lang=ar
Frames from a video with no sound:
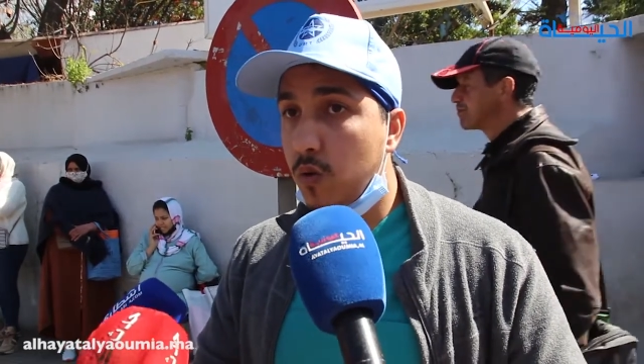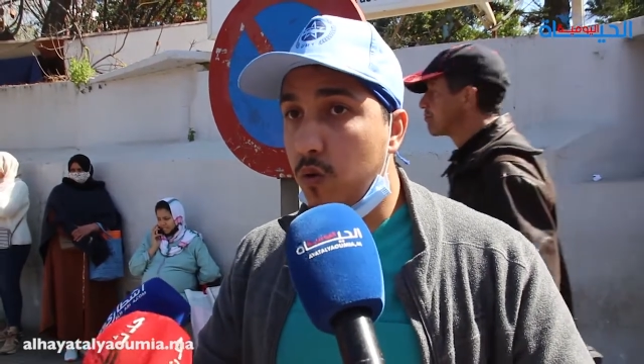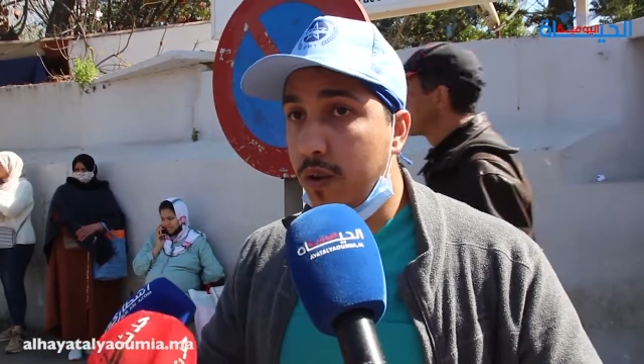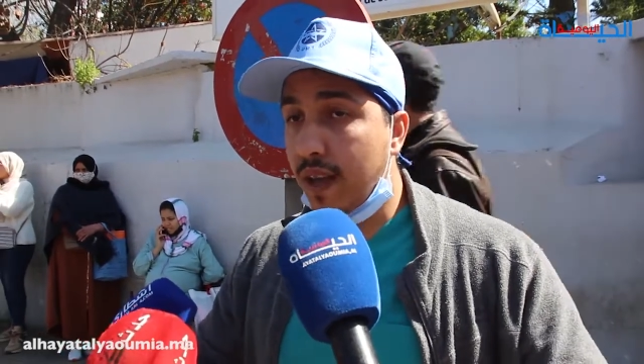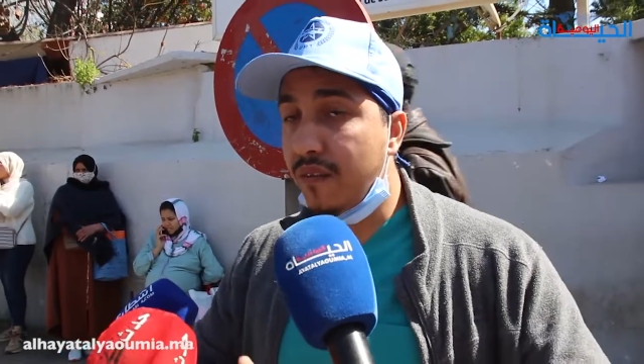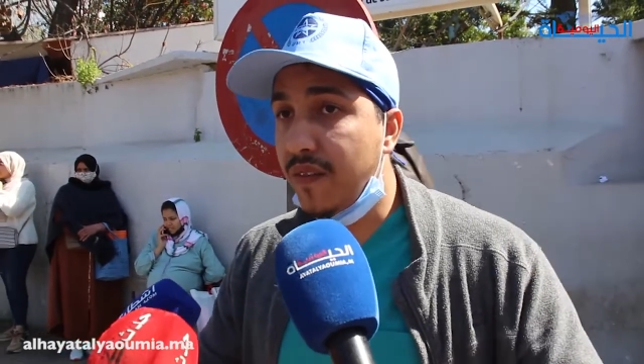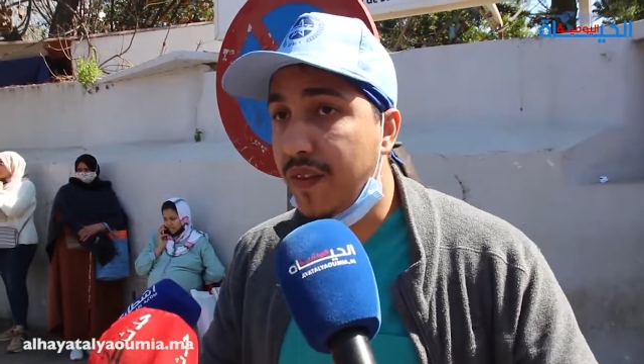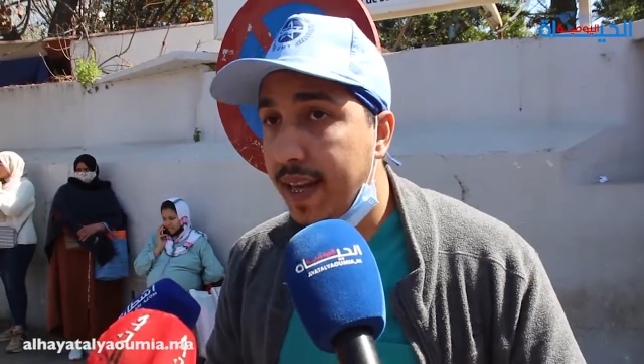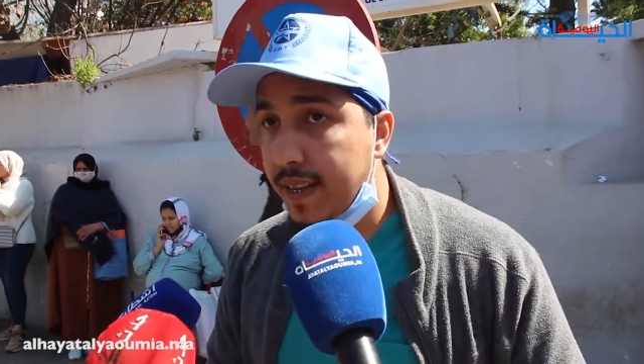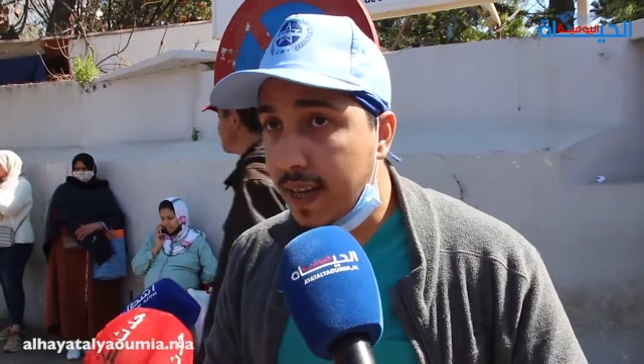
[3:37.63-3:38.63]
ويخفف
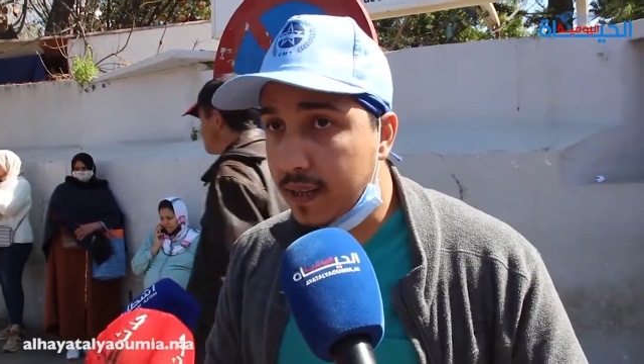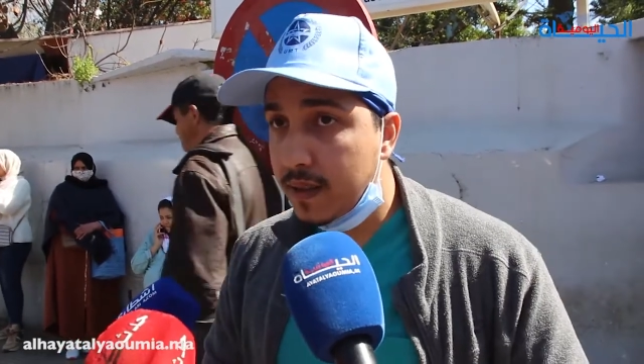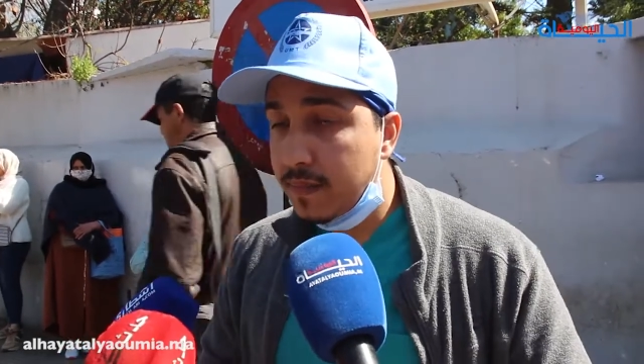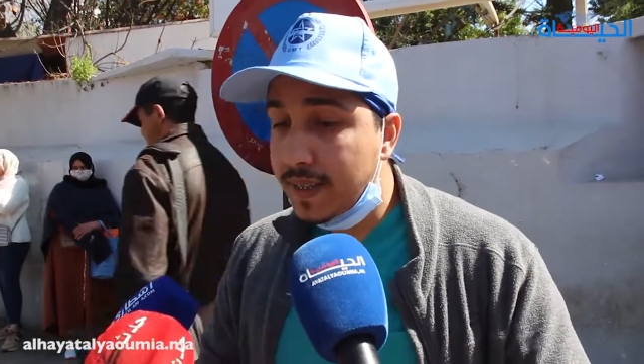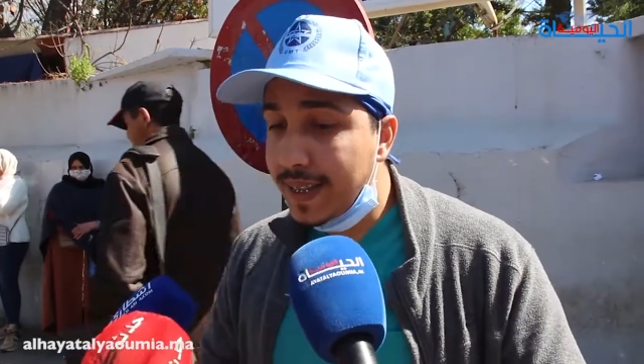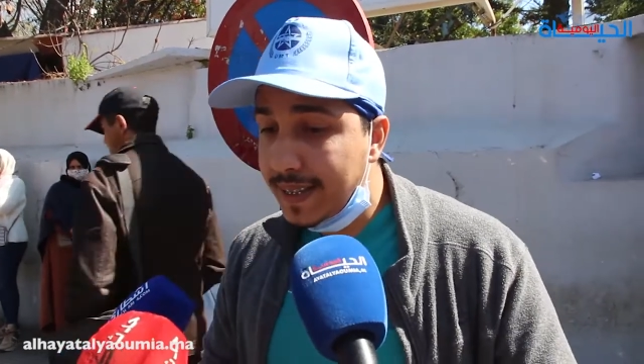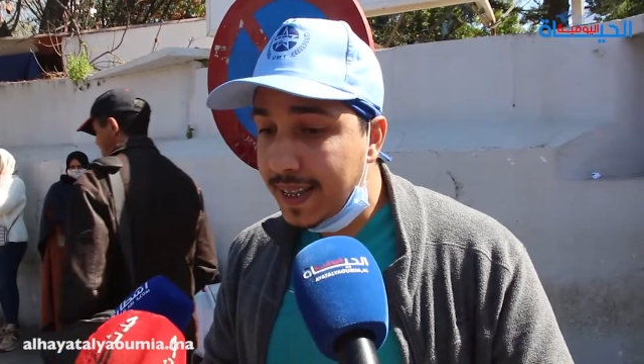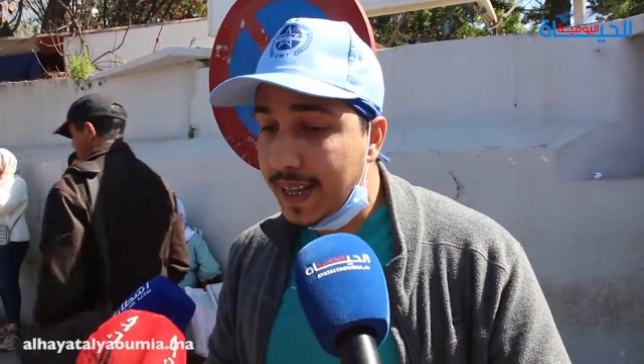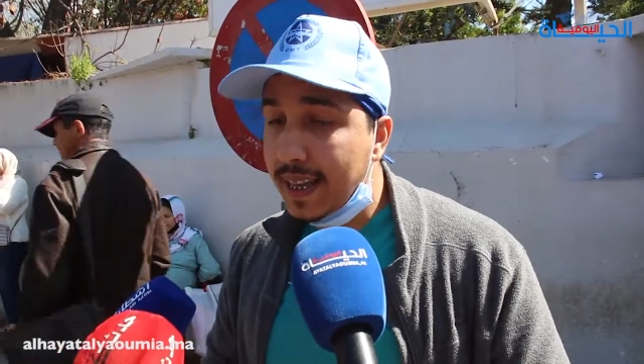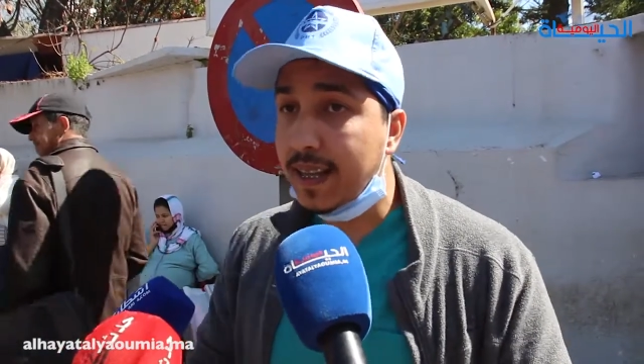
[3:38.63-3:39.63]
عليه الضغط
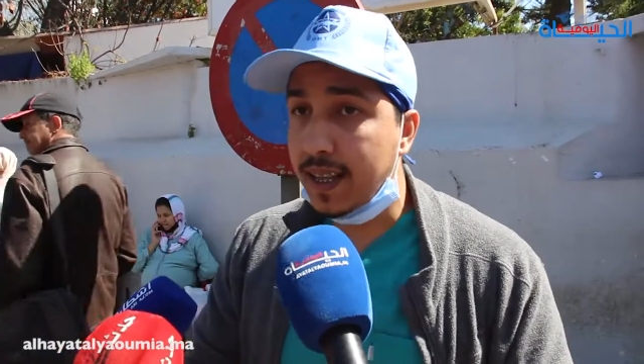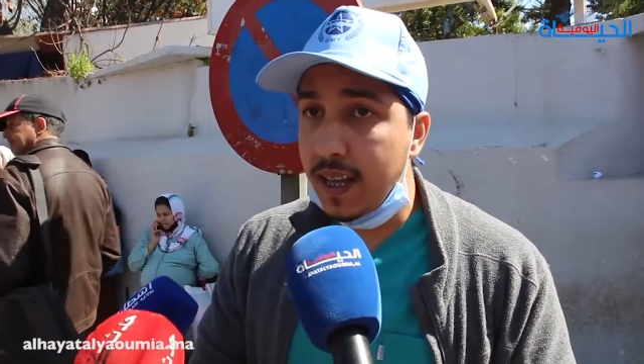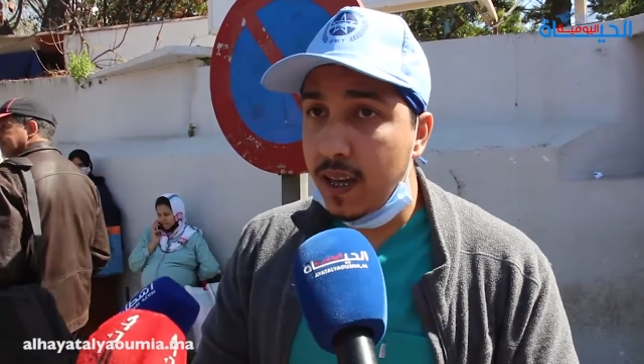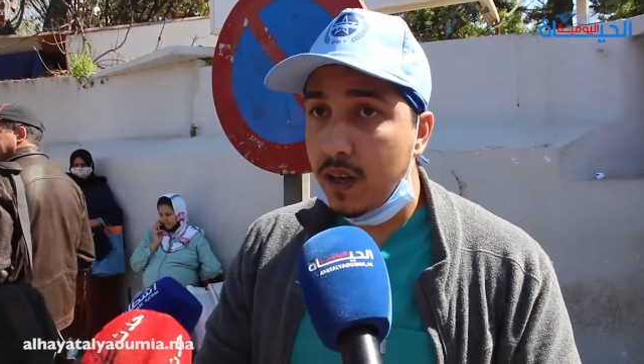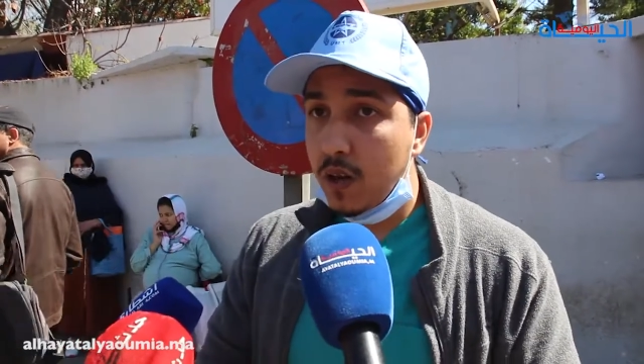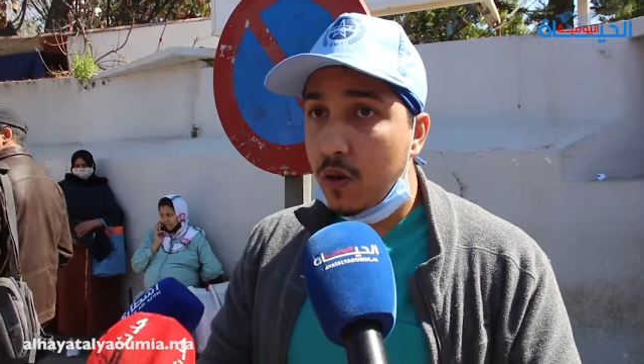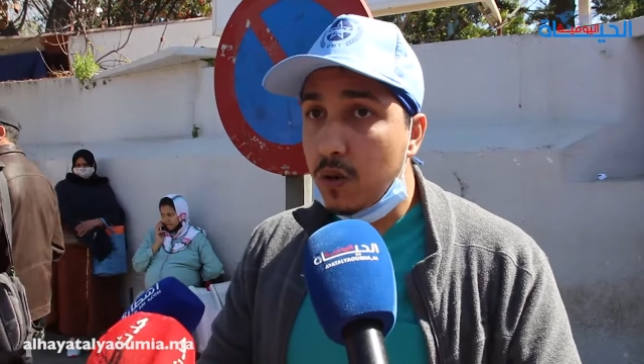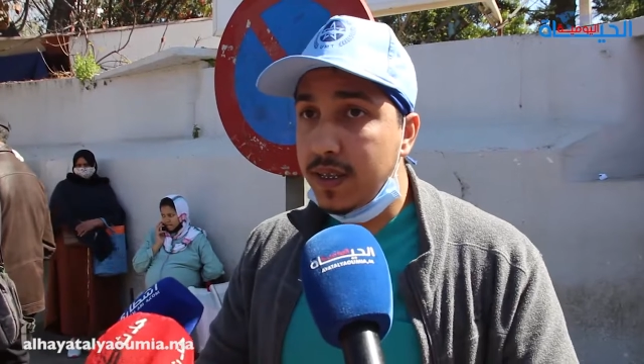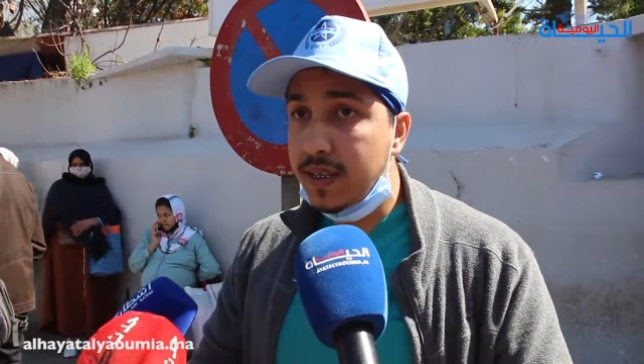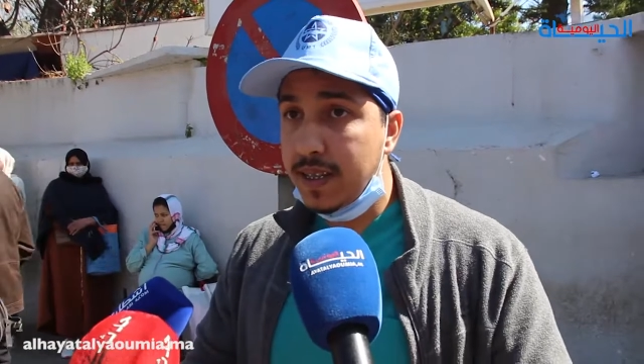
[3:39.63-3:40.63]
تزيد يضغط عليه
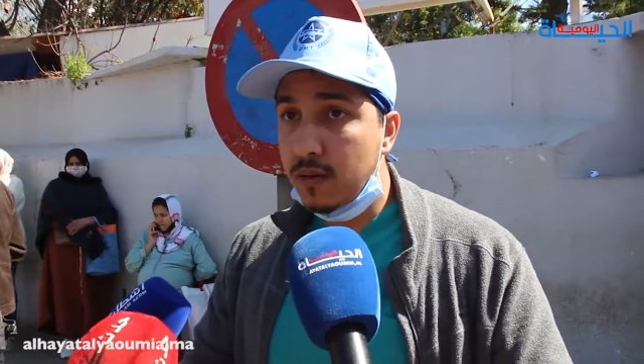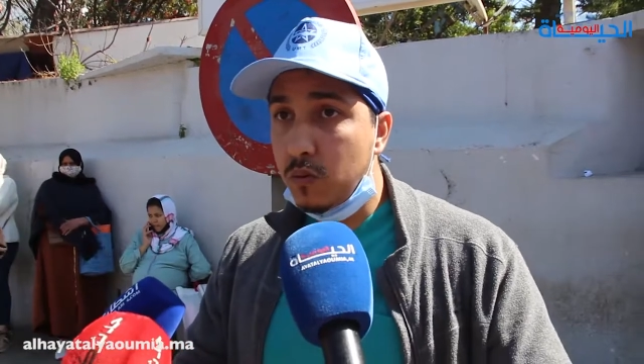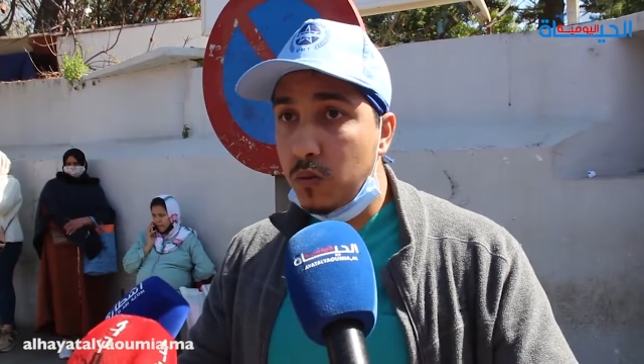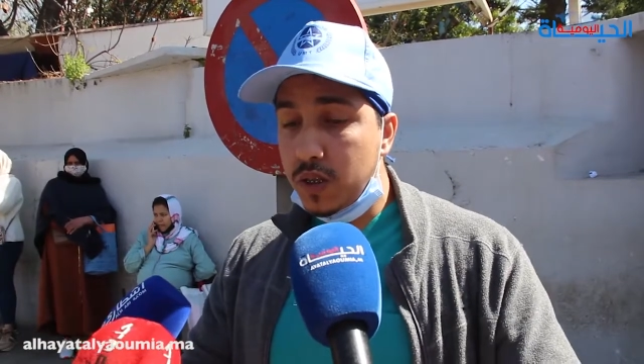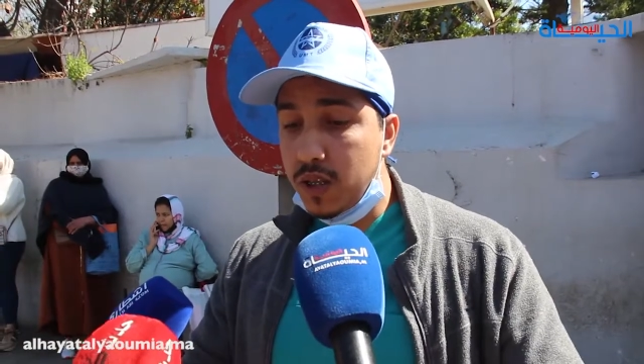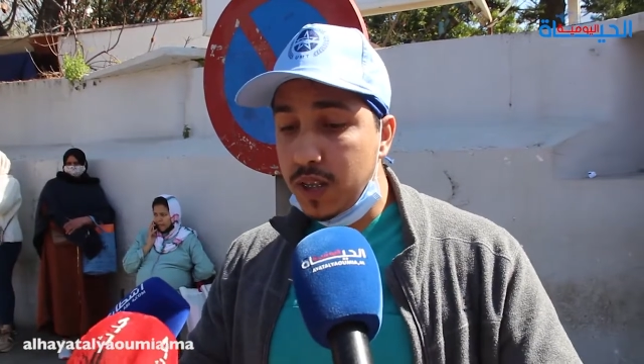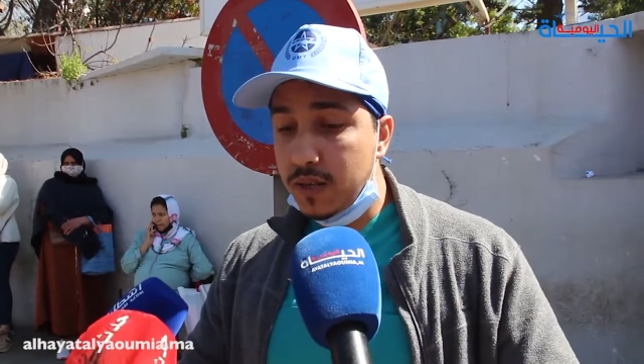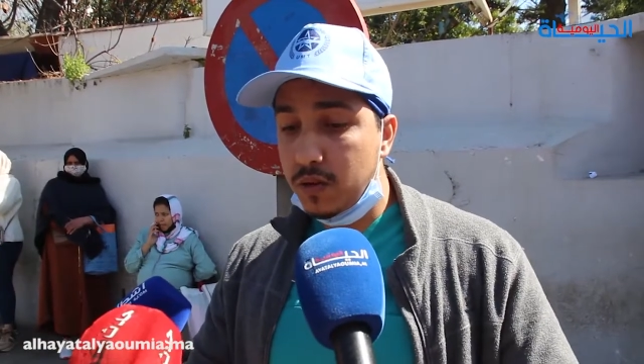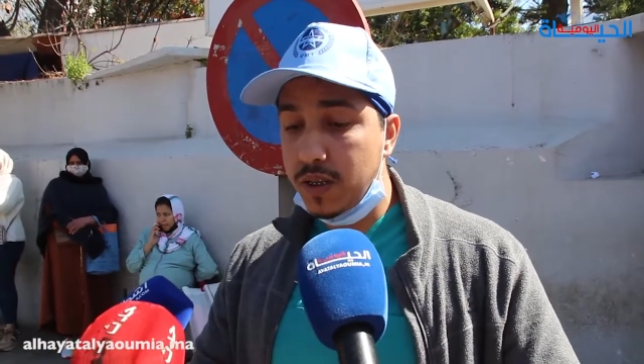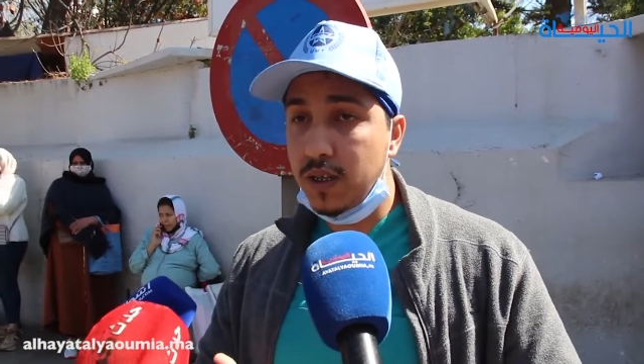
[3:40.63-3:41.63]
وتزي وتي
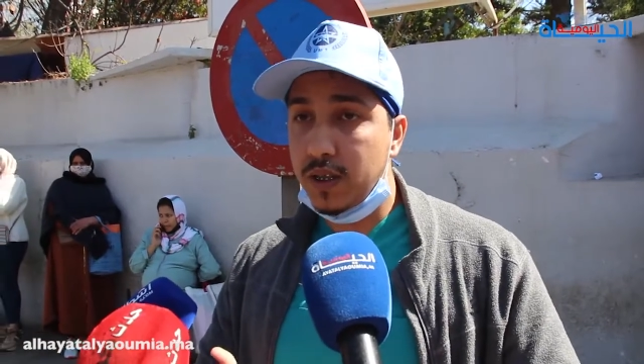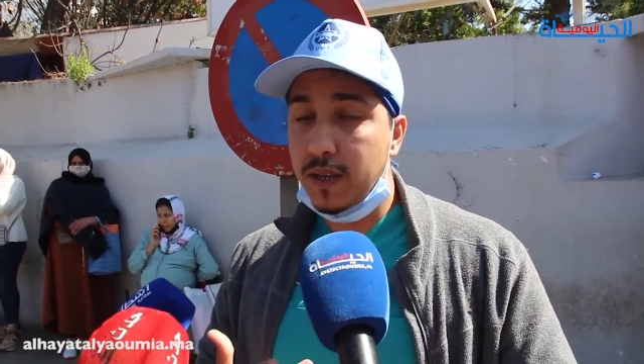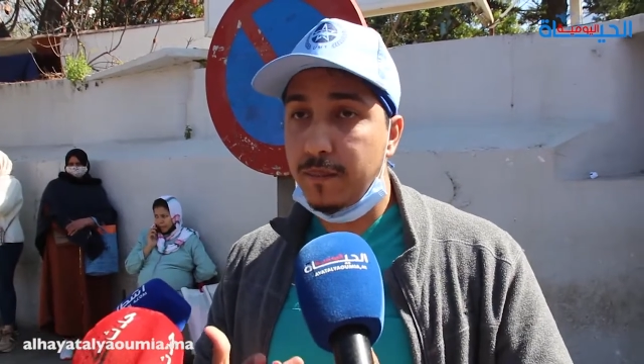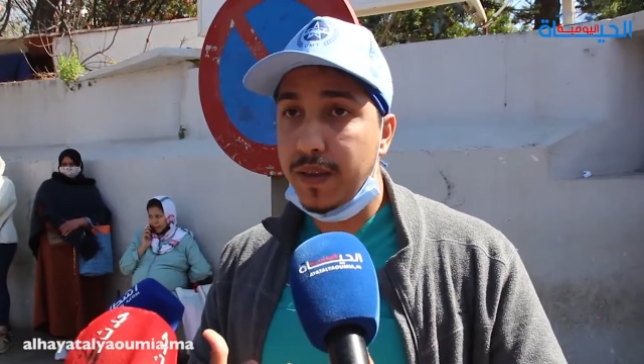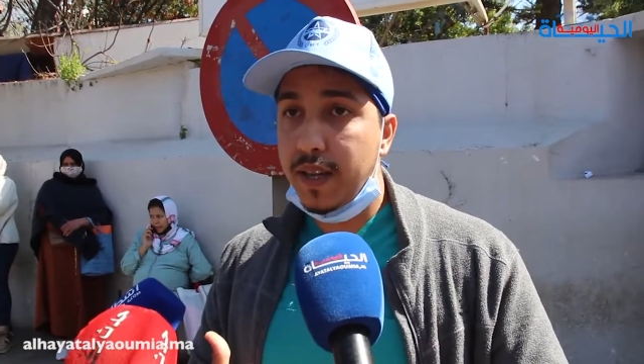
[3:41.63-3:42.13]
وتي